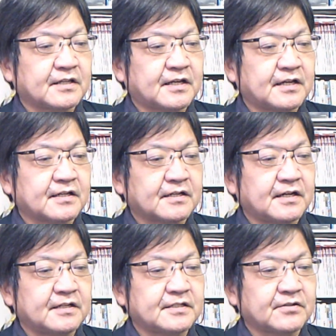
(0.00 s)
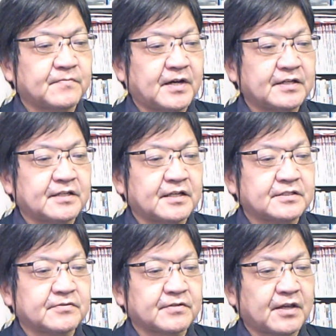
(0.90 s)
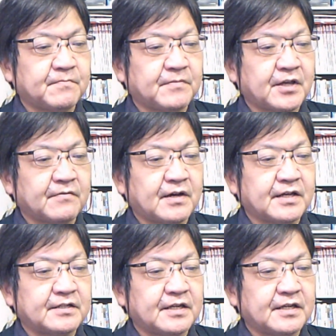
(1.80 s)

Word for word: 段階でのバイデン氏の言明は異